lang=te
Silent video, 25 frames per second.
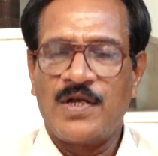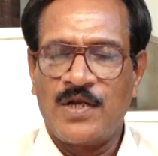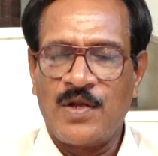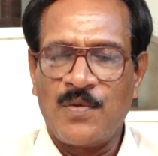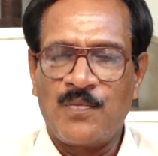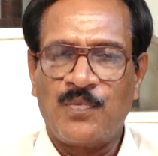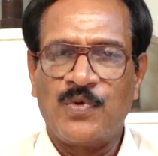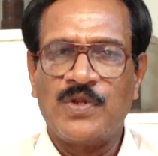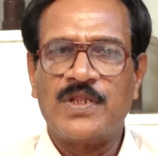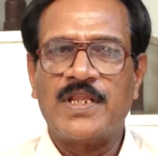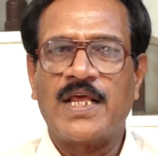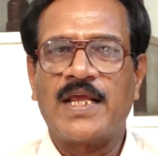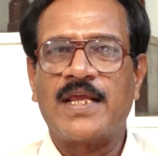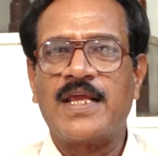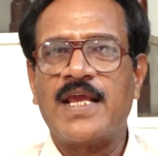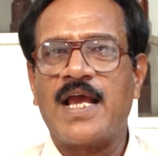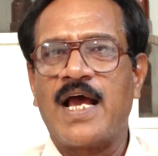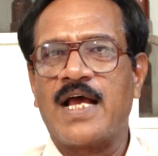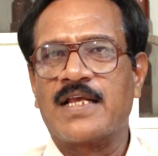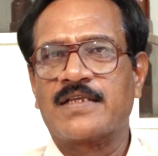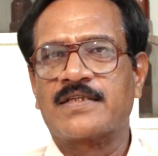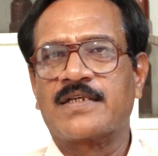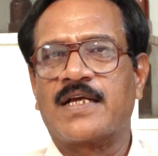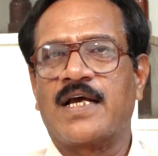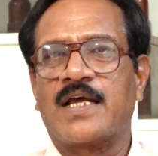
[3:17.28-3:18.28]
నొప్పులు తగ్గే
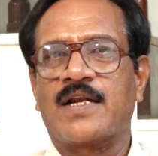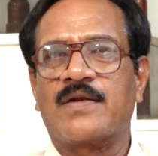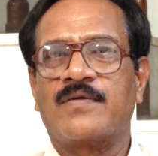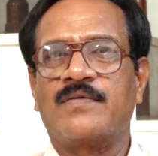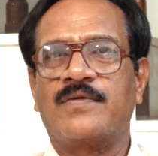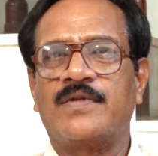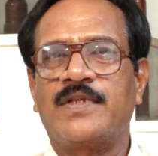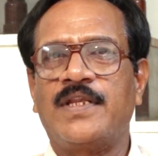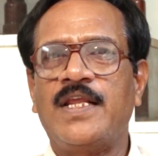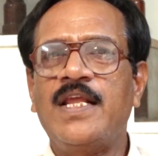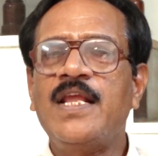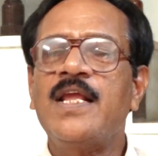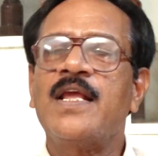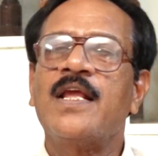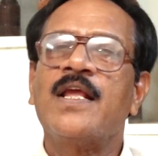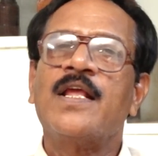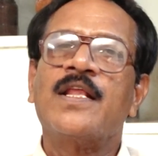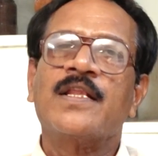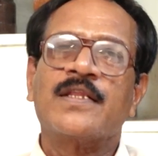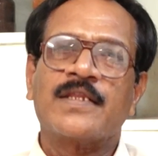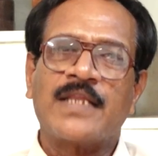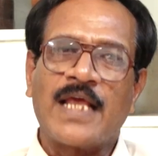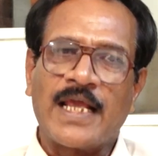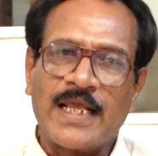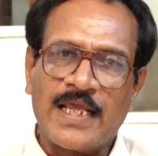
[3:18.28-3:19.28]
ఆస్కారం ఉంది
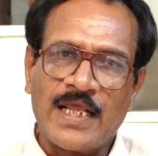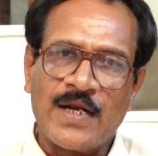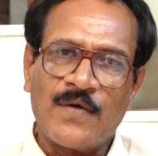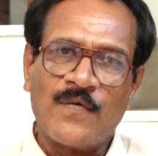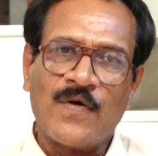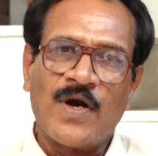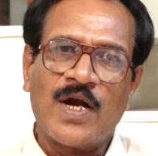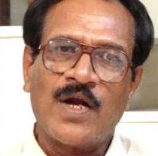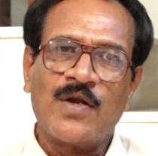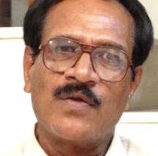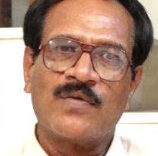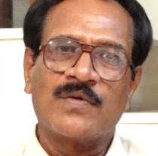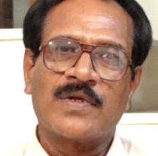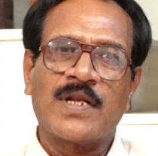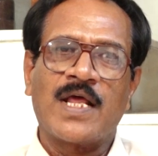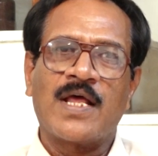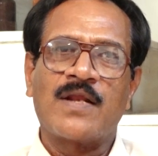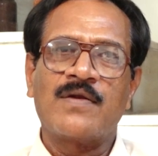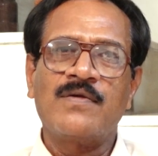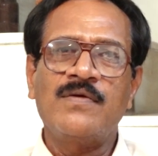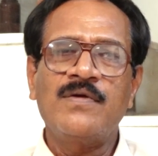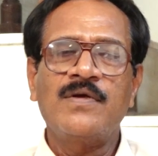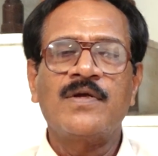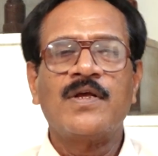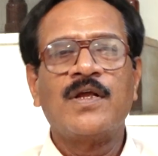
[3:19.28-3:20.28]
తగ్గిన వాళ్ళు
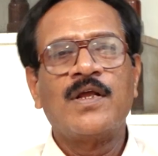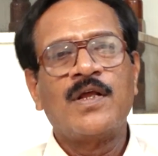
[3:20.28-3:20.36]
ఉన్నారు